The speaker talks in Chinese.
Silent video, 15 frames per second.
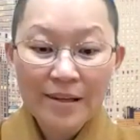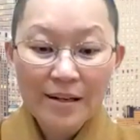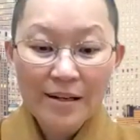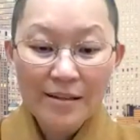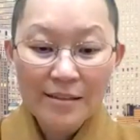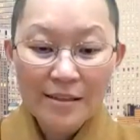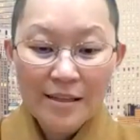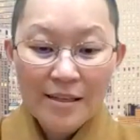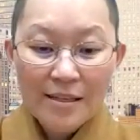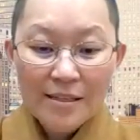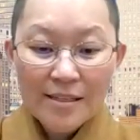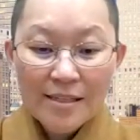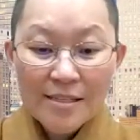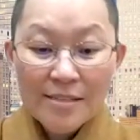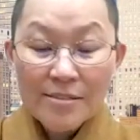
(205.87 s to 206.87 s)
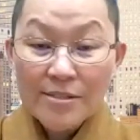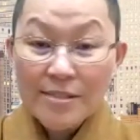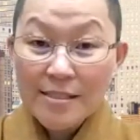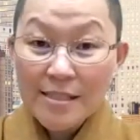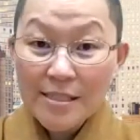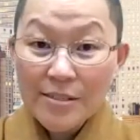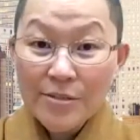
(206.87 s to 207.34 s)
哦，对对，一个
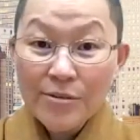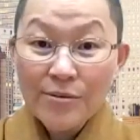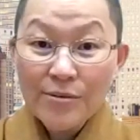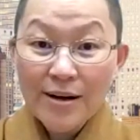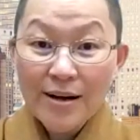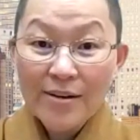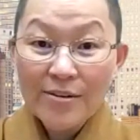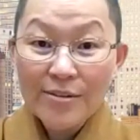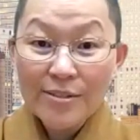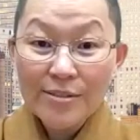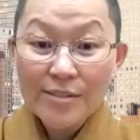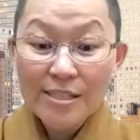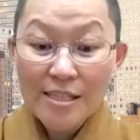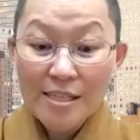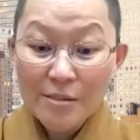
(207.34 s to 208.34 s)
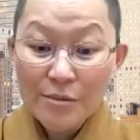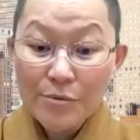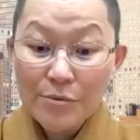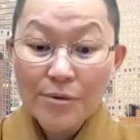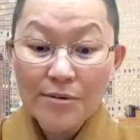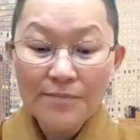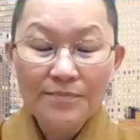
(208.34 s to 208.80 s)
信用，还有一种承
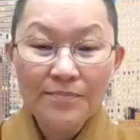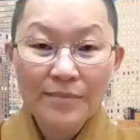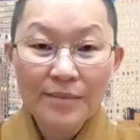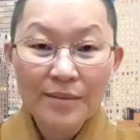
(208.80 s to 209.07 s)
诺，